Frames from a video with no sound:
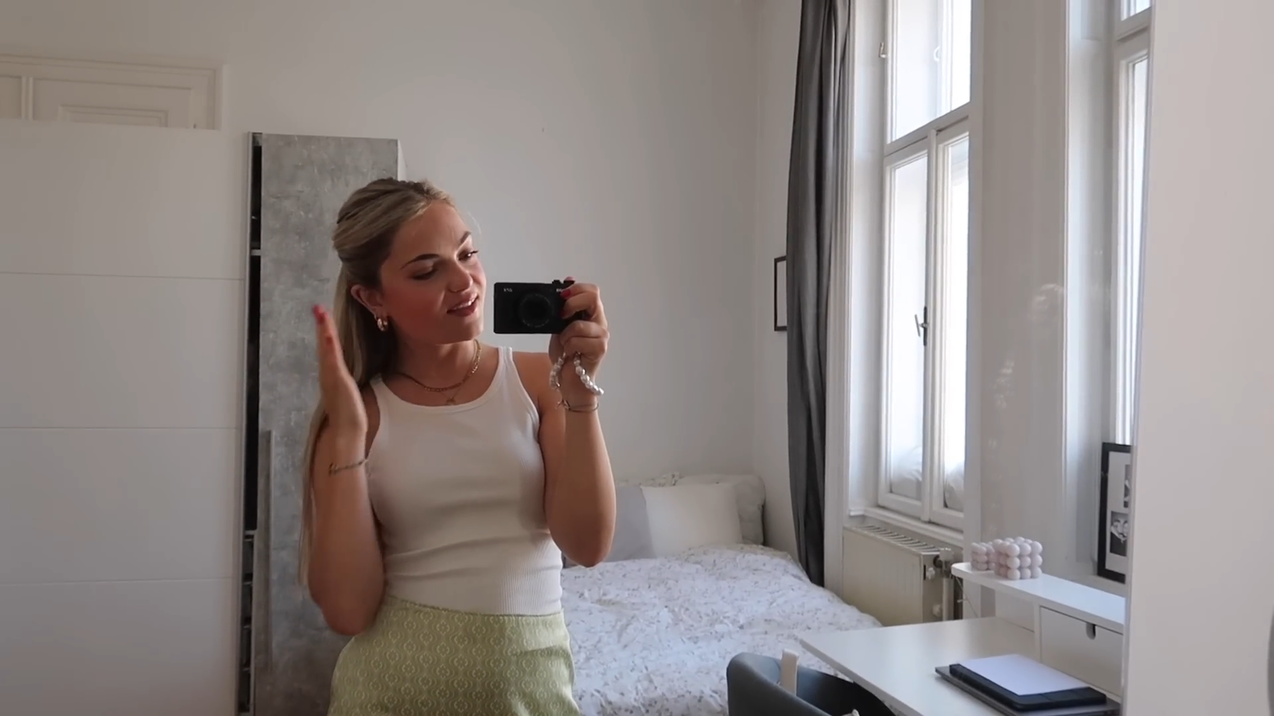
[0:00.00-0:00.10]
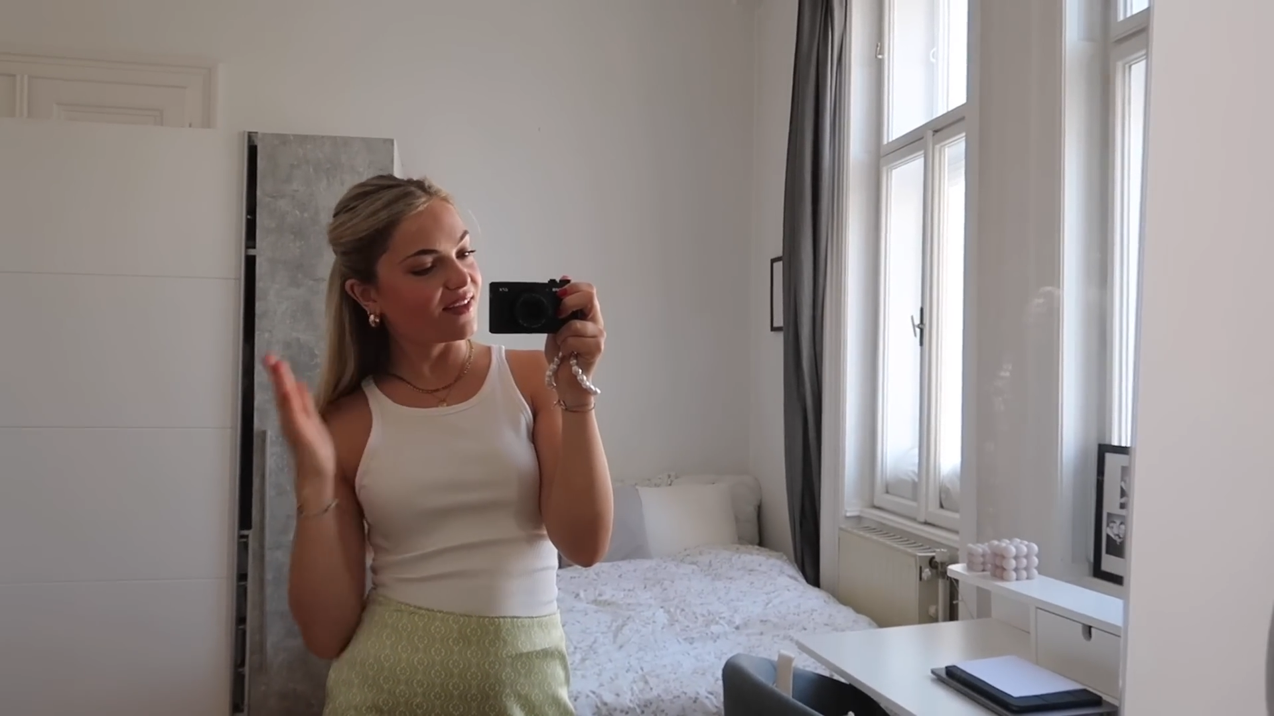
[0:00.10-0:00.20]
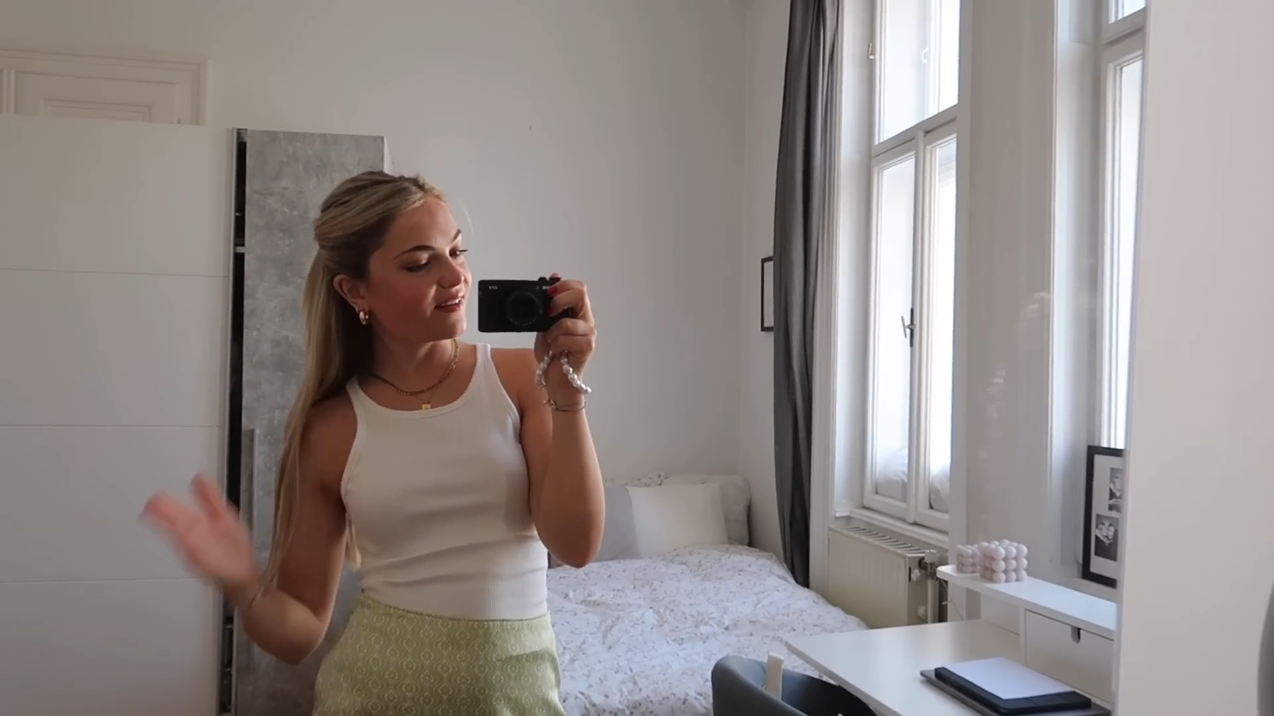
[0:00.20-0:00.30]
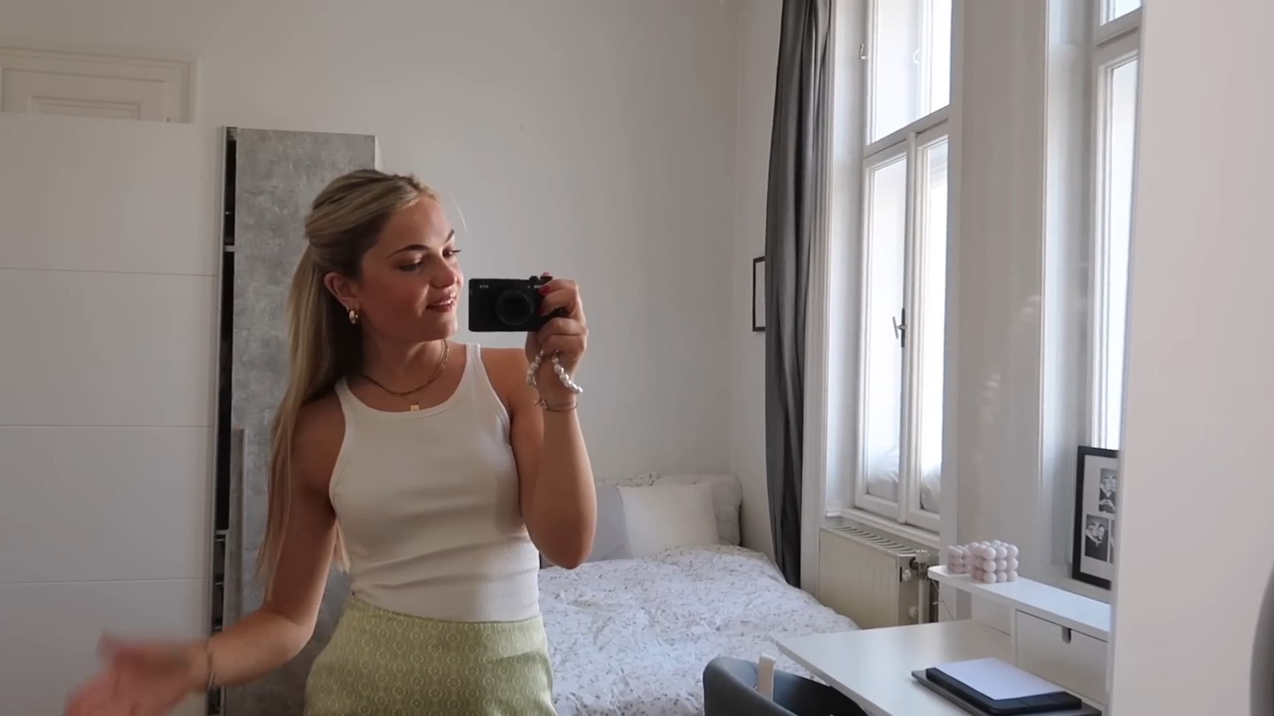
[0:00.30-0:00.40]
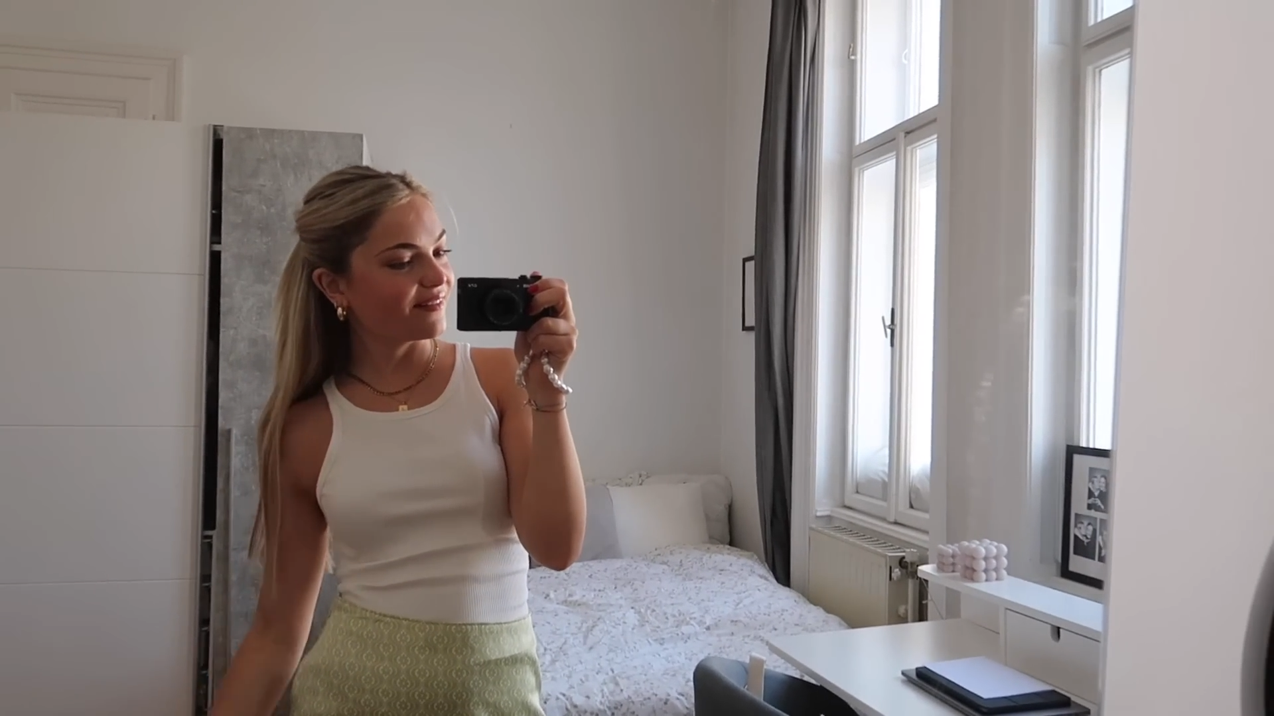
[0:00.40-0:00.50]

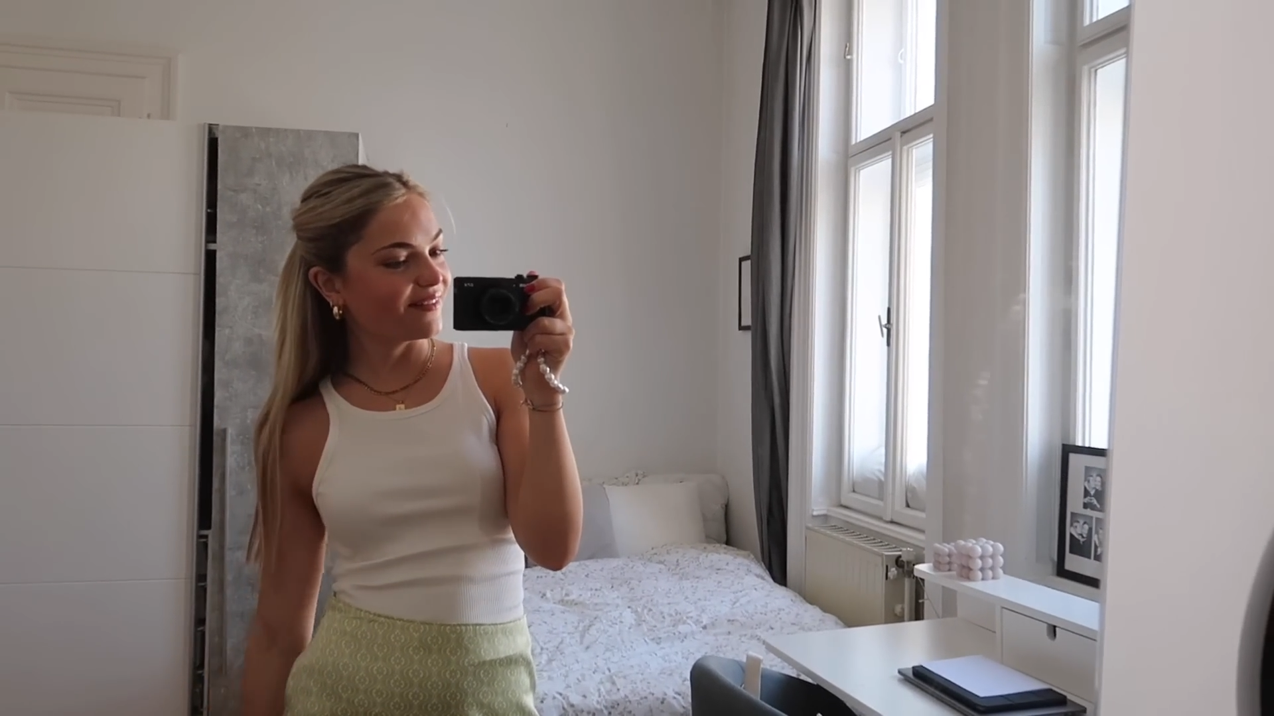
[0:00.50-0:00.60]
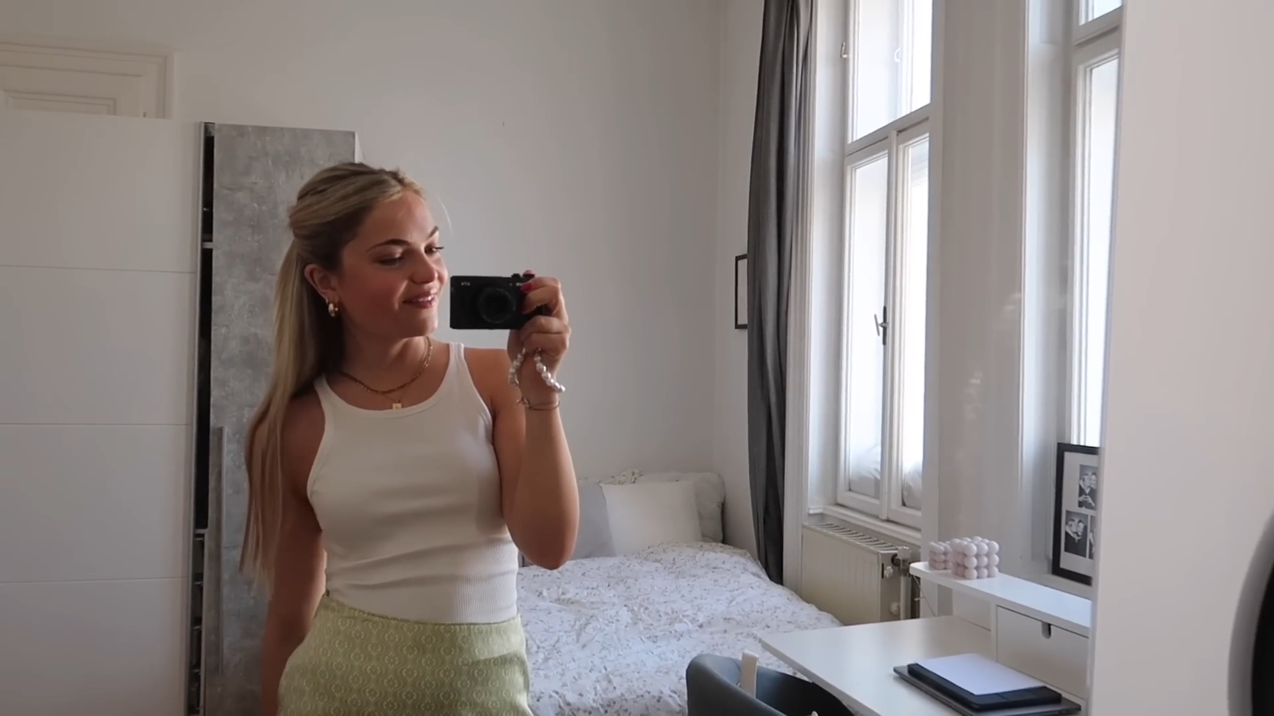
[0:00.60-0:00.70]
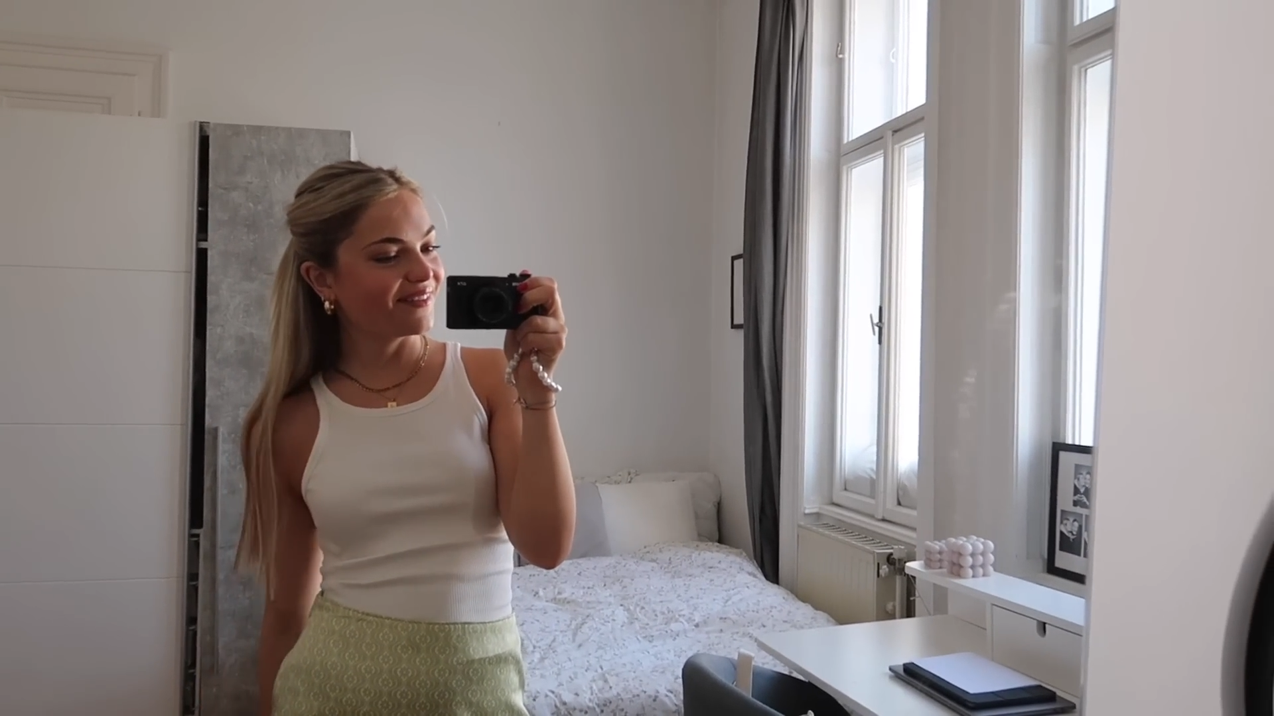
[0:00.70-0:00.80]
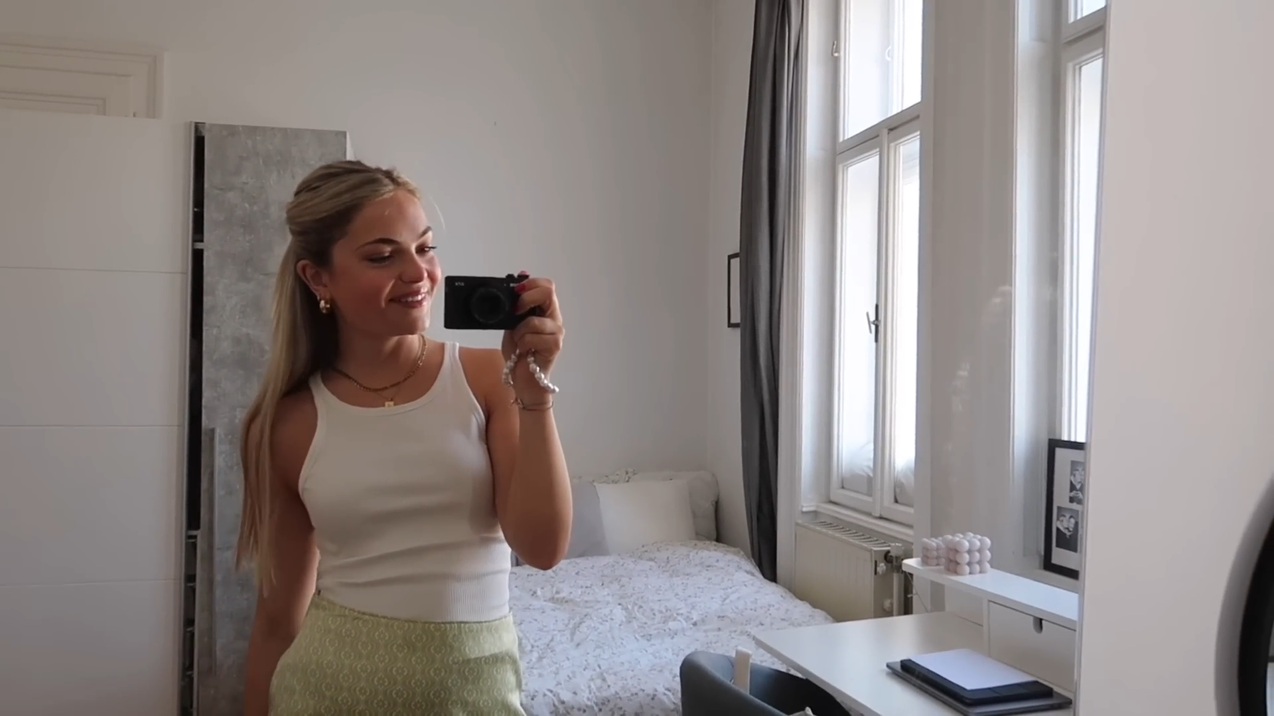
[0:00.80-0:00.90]
Ey, Leute,